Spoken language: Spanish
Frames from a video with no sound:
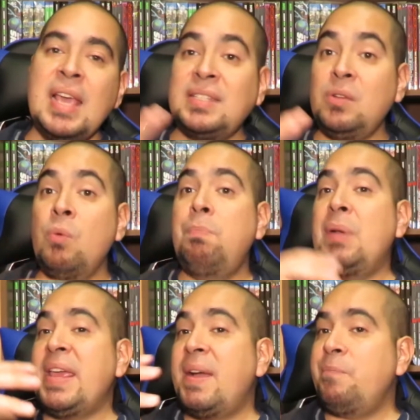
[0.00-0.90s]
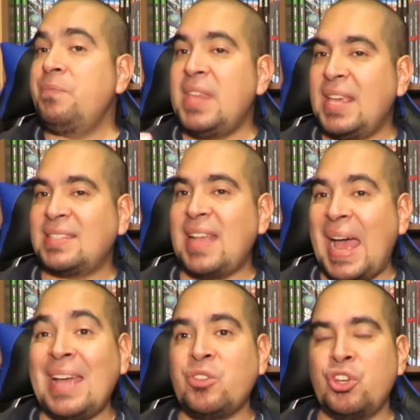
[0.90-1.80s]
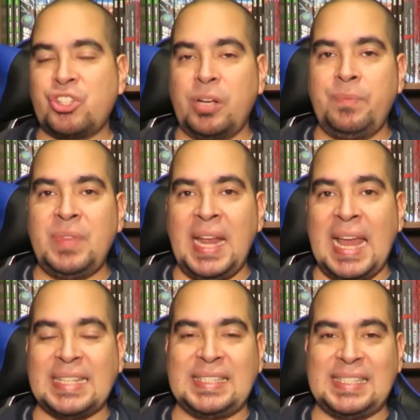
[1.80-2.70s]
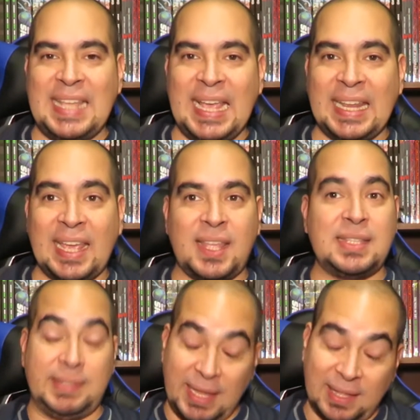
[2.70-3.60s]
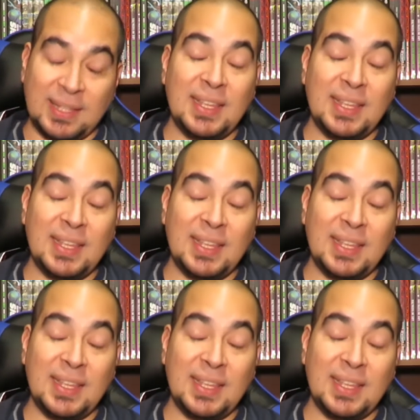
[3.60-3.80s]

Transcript: se cumplían 10 años de la serie, ¿sí?